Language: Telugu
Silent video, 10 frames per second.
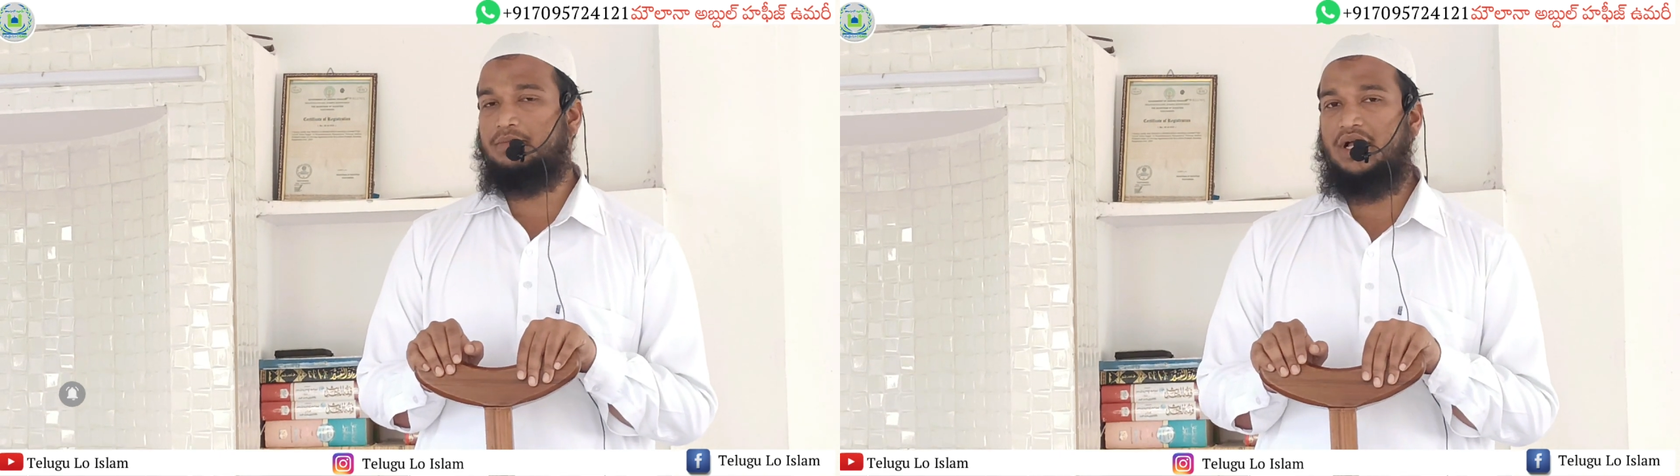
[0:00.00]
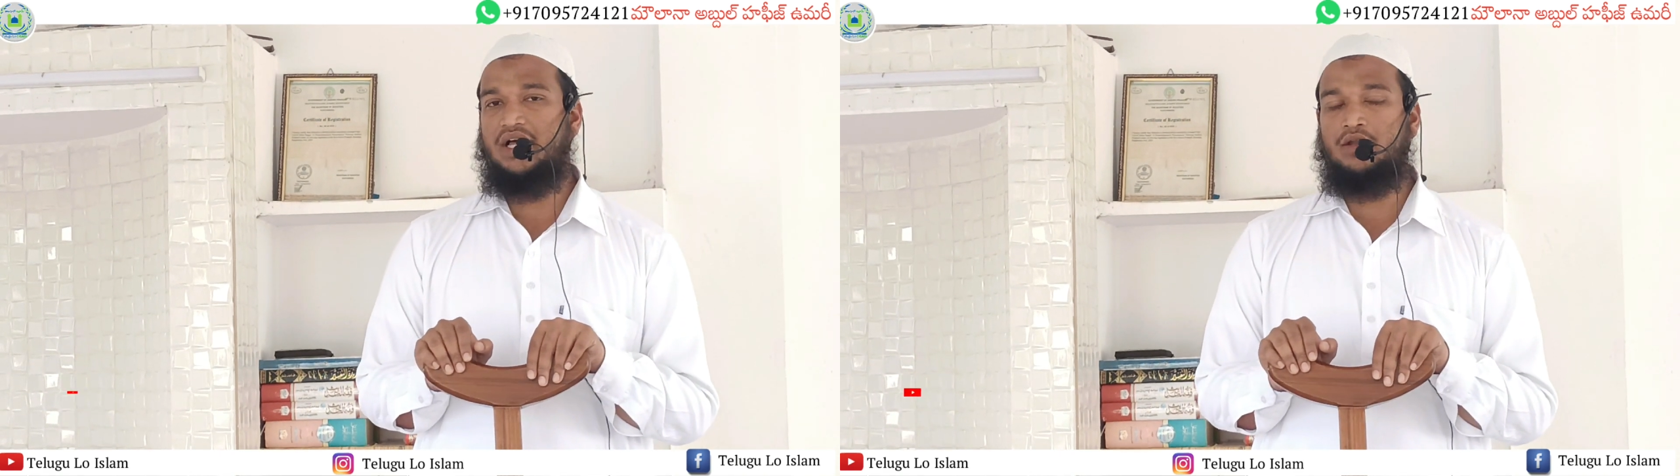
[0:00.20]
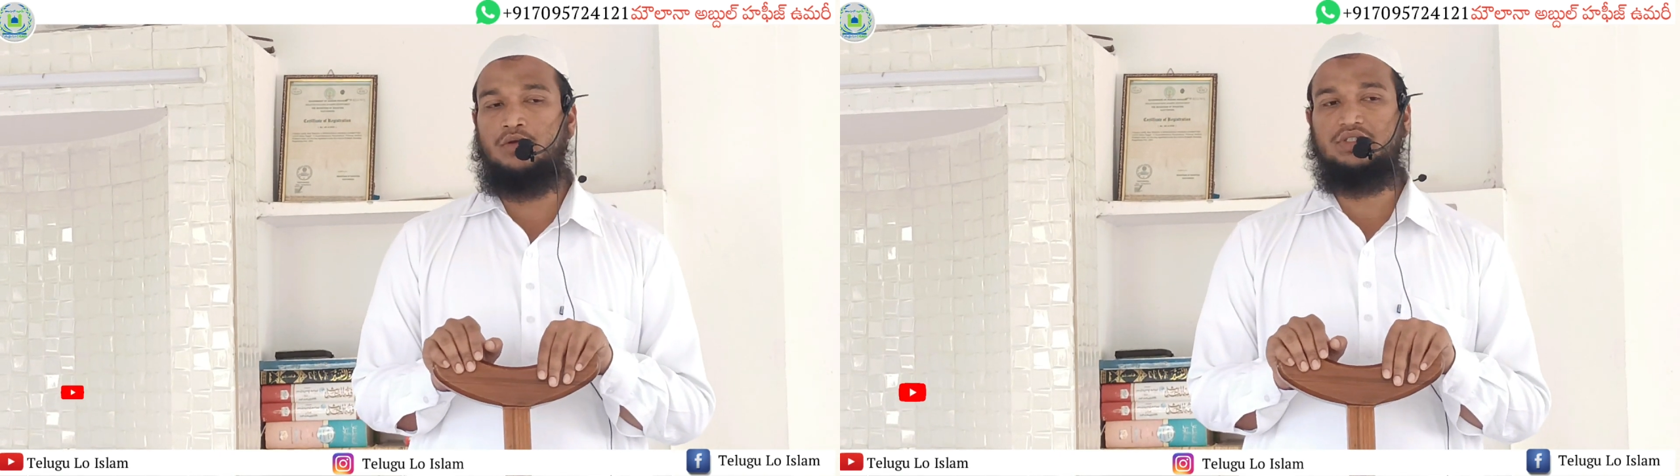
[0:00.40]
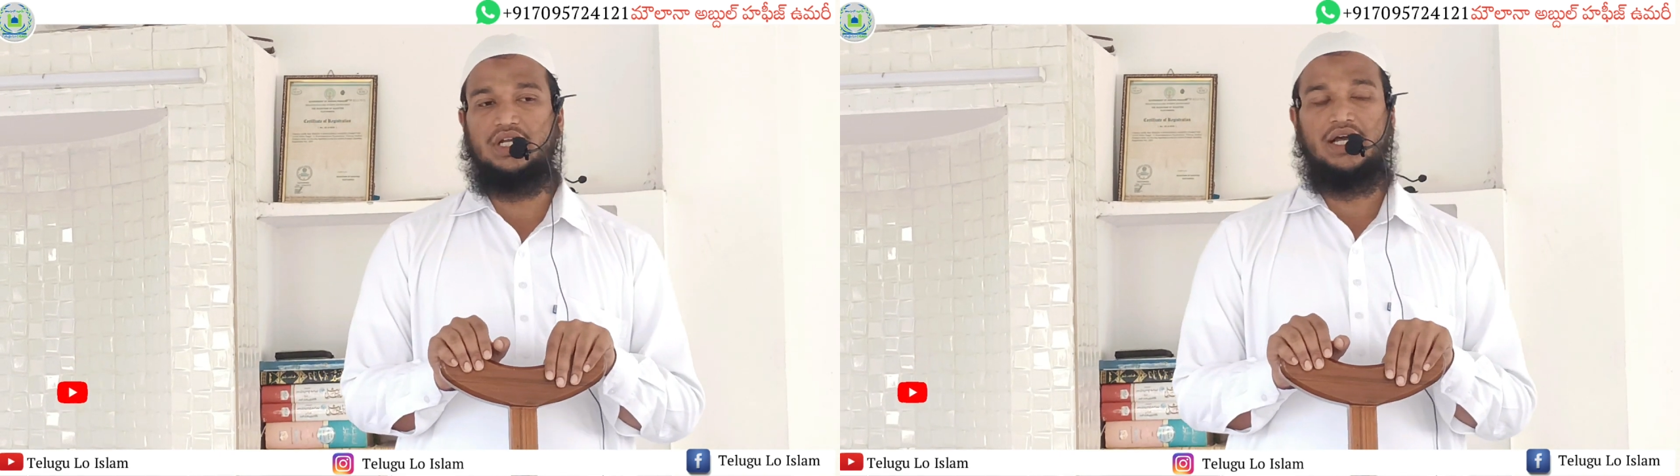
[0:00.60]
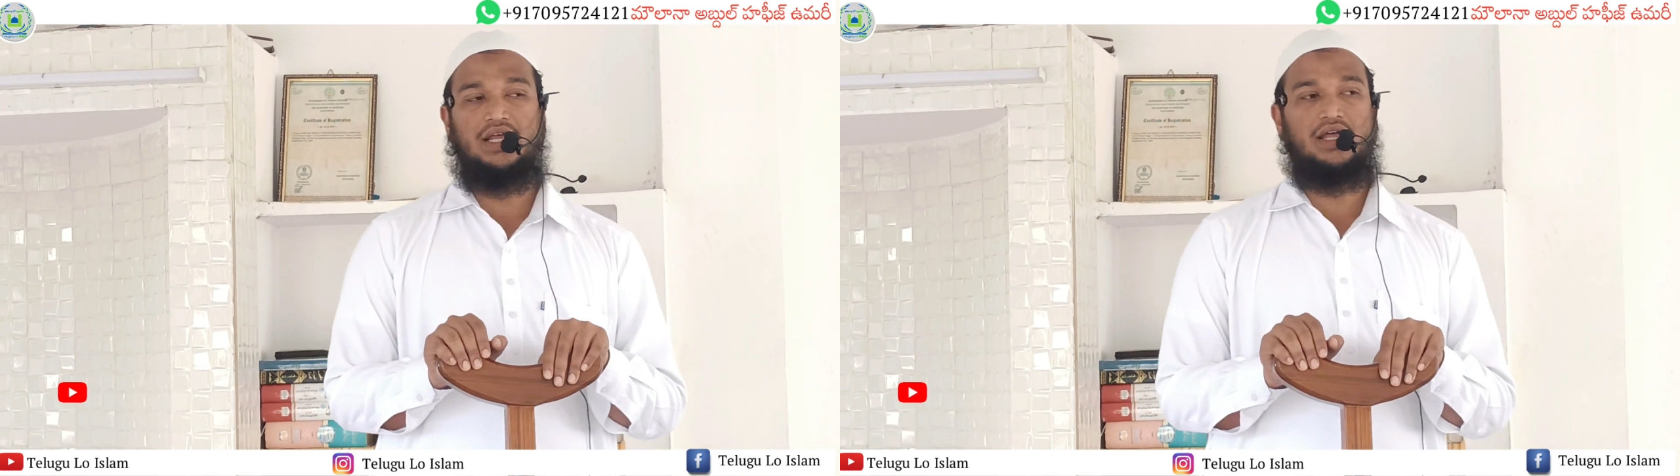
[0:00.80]

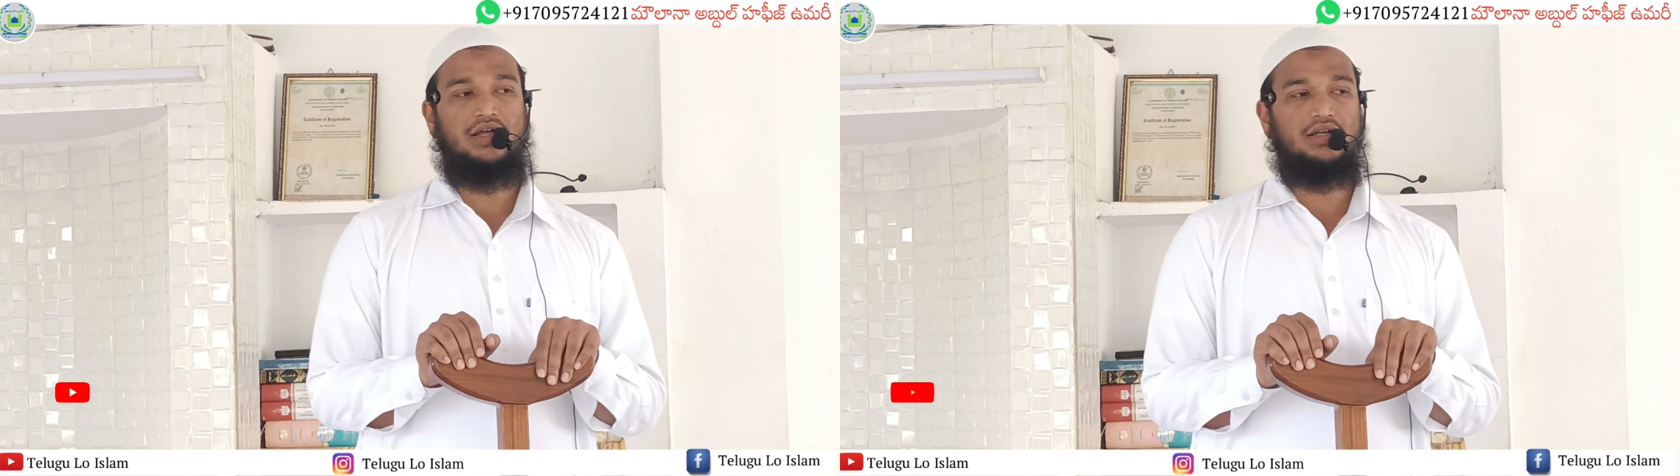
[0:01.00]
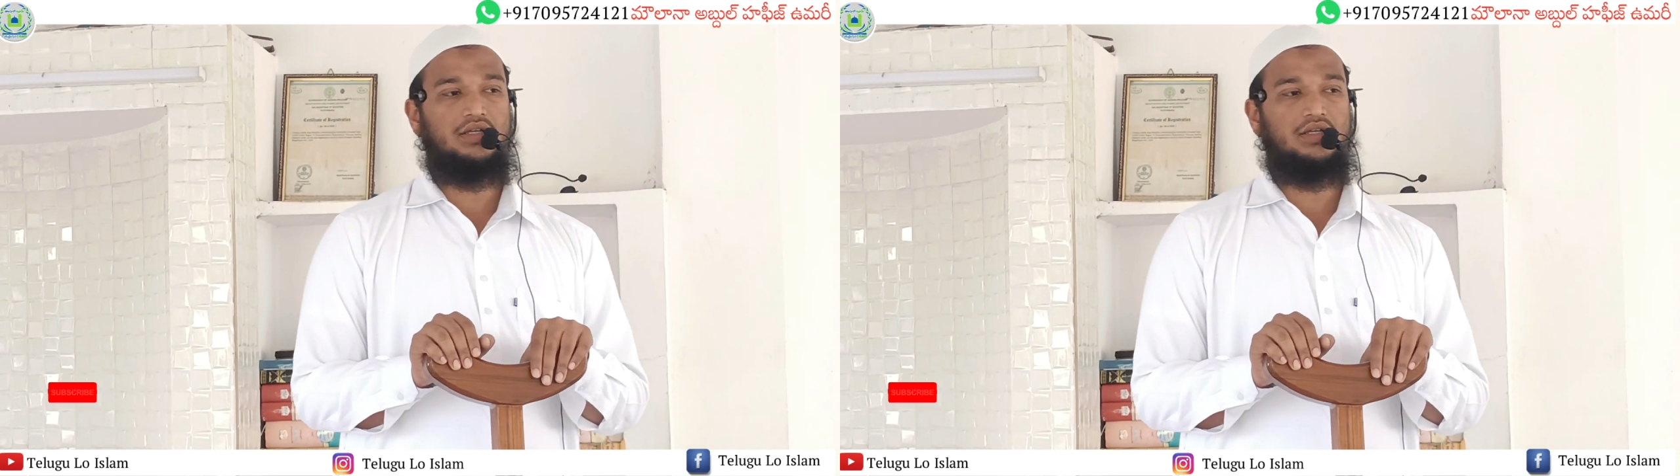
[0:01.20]
సుబ్హానహోత ఆలా